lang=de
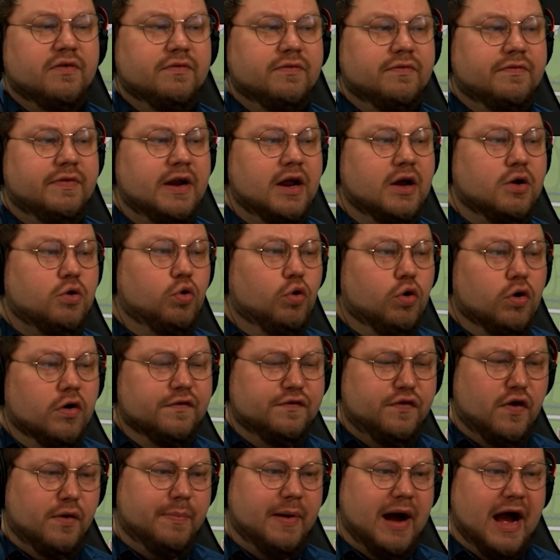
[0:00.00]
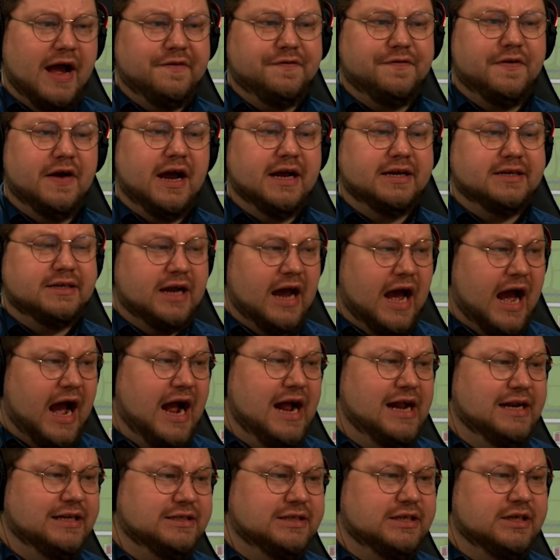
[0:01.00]
Wenn der Kuchen vorbeifährt,
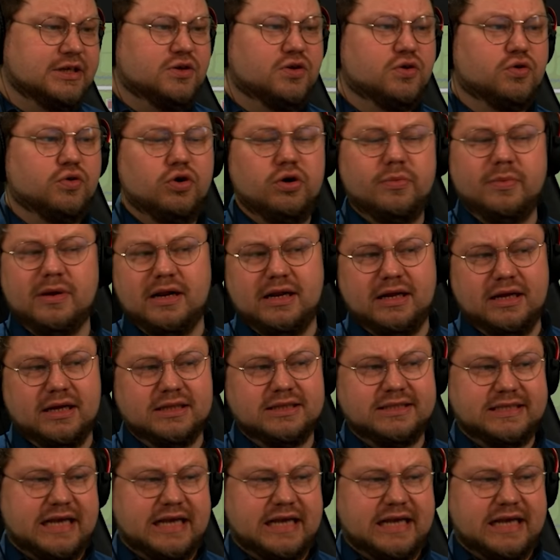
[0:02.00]
halten die Krümel ihren